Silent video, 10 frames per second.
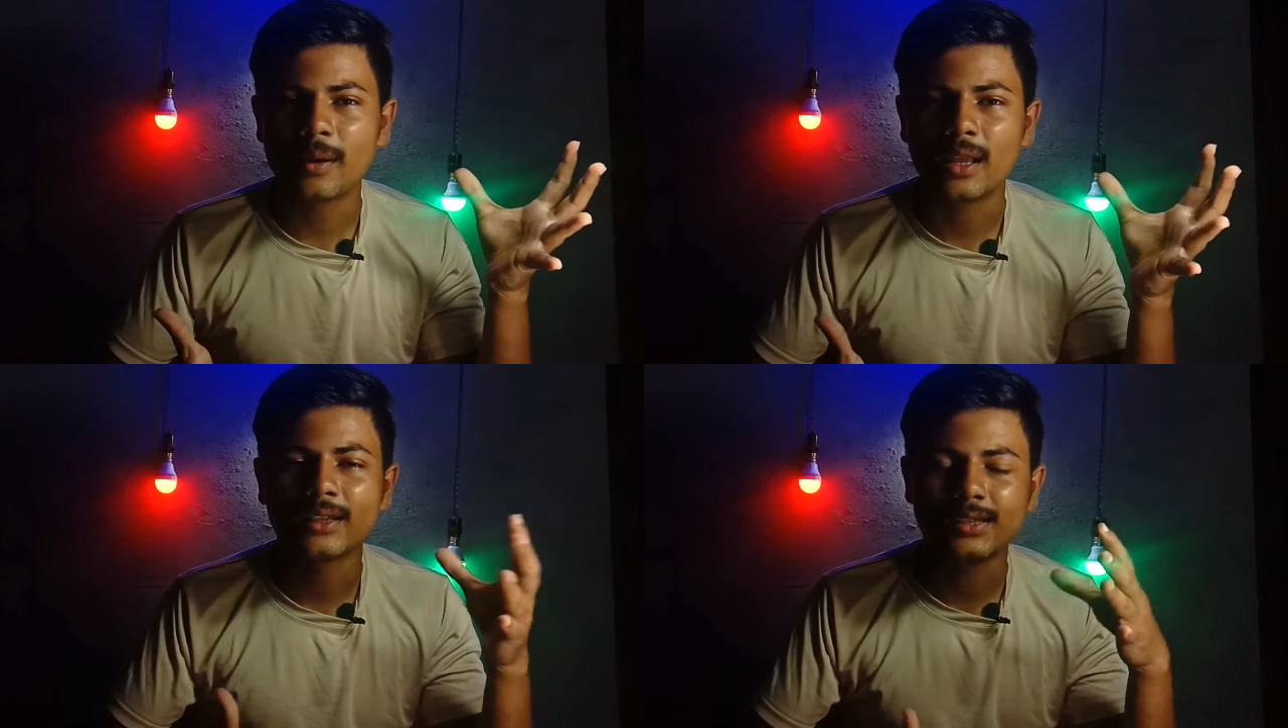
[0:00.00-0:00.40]

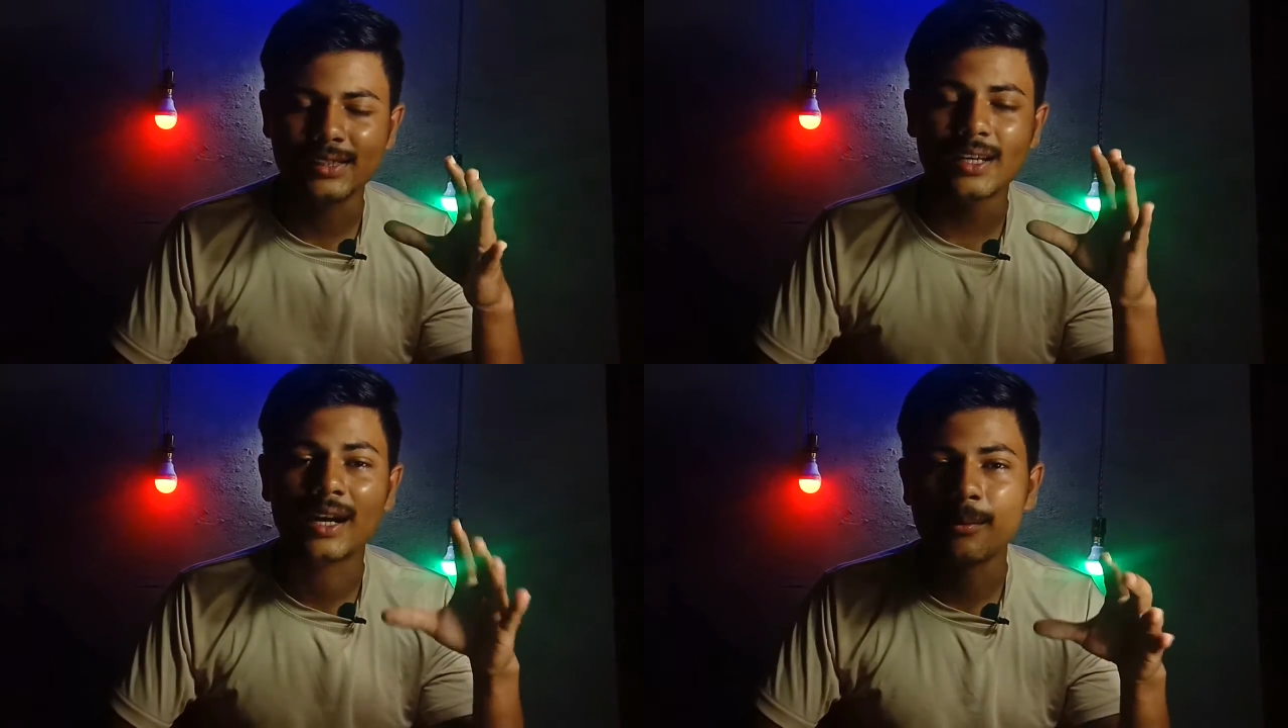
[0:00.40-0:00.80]
बनाते हैं
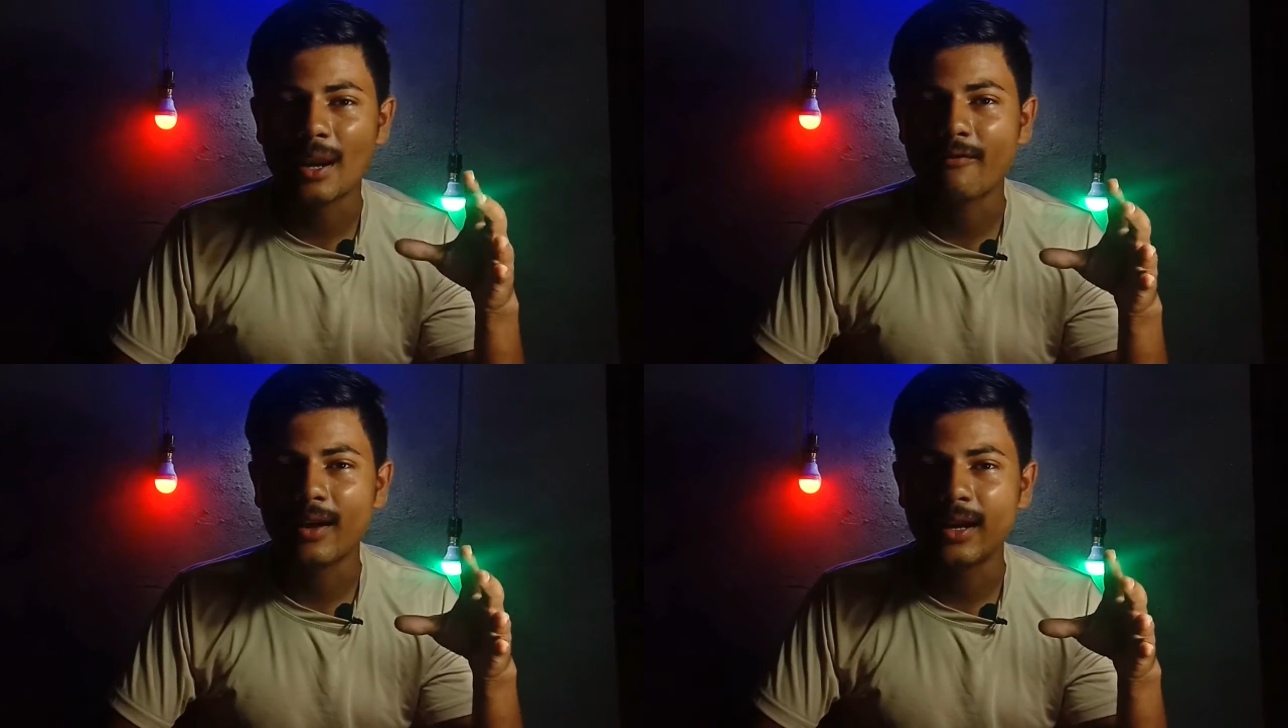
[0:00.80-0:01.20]
जैसे कि कम
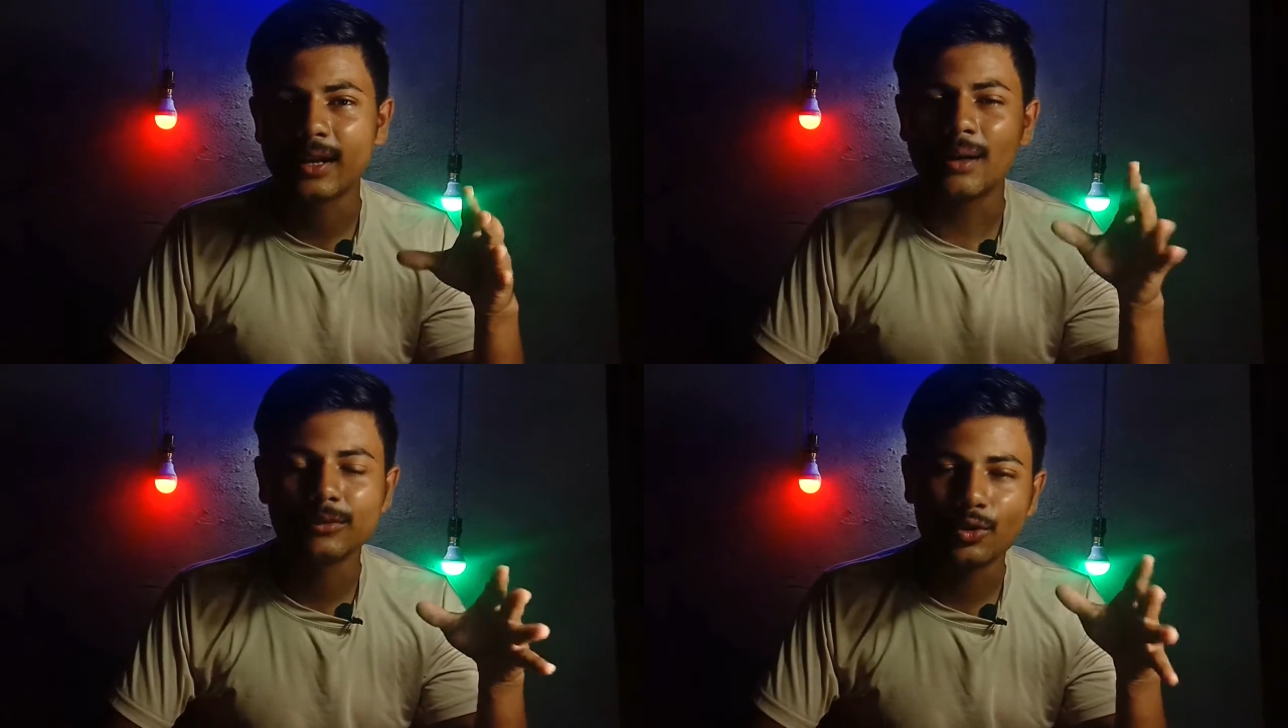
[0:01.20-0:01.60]
रैम
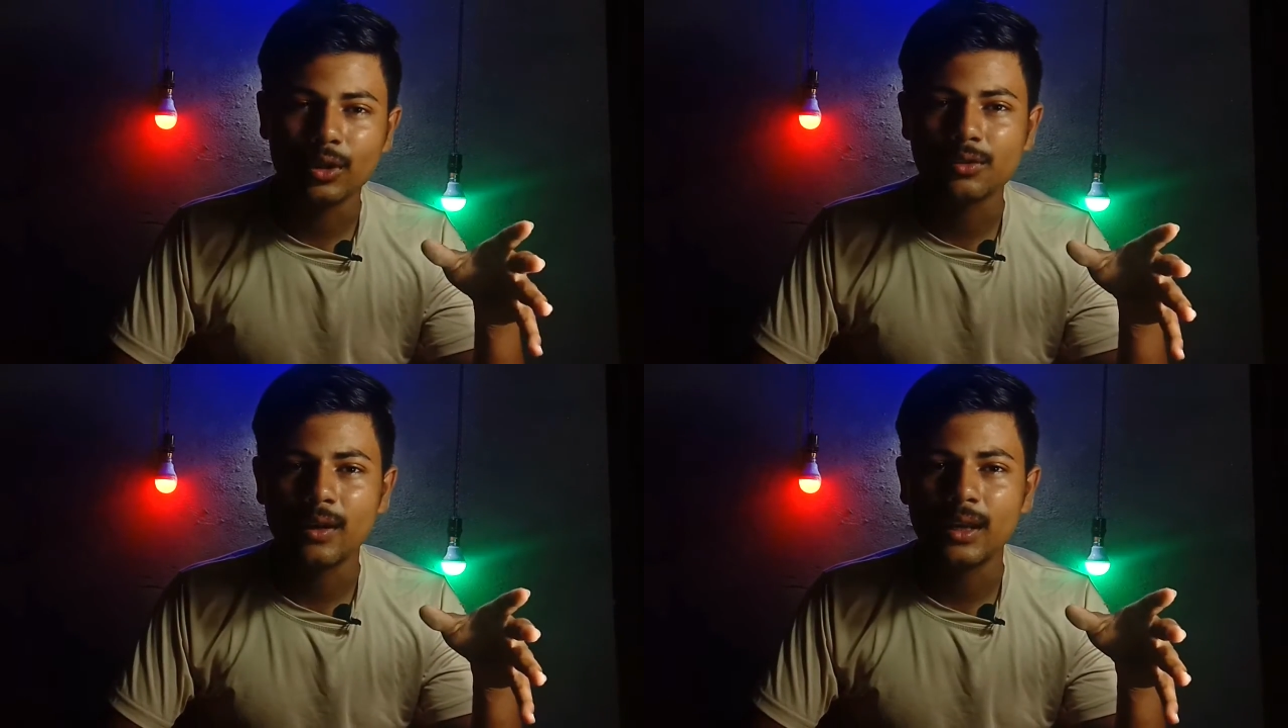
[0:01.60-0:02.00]
वाले कम
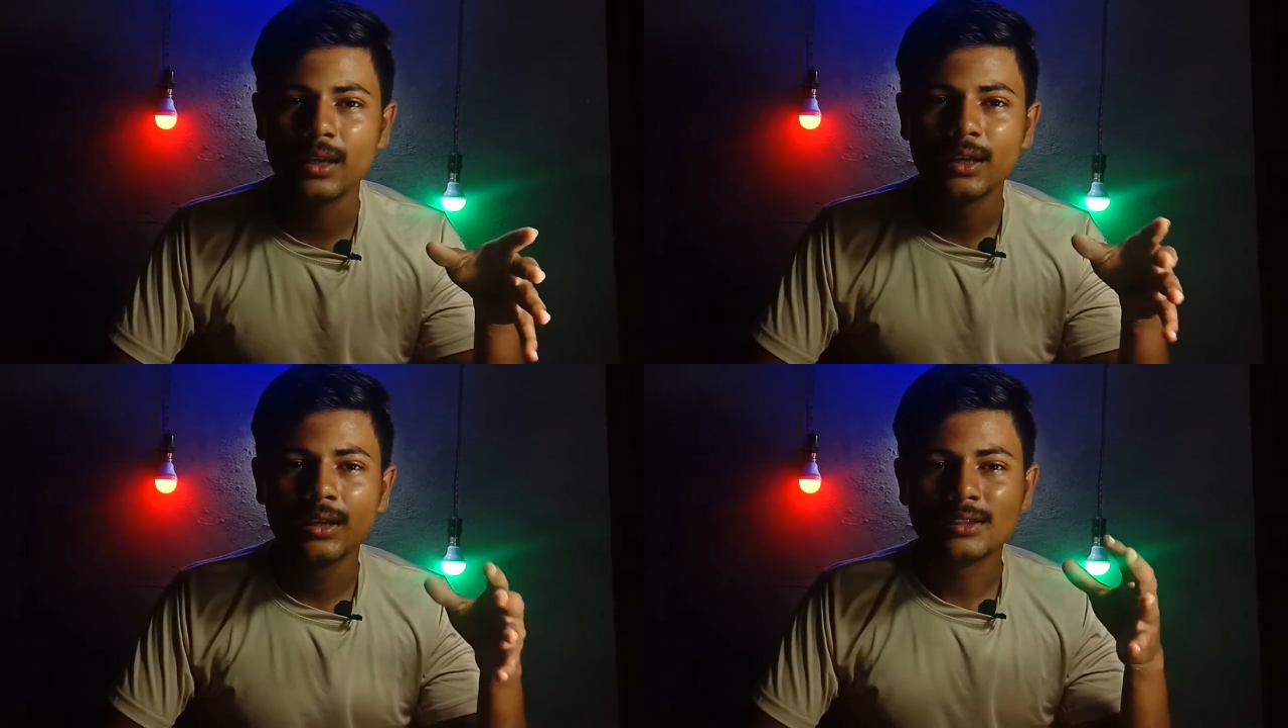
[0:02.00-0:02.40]
स्टोरेज वाले